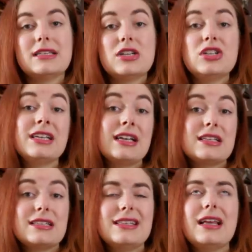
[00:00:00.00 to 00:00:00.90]
s'agit d'un
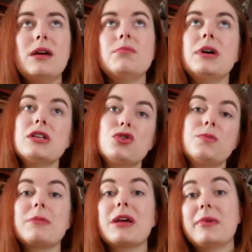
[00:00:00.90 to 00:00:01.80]
assassinat pas
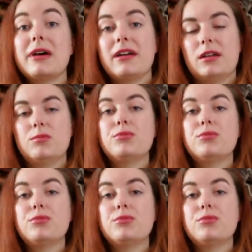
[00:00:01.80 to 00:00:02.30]
super préparé,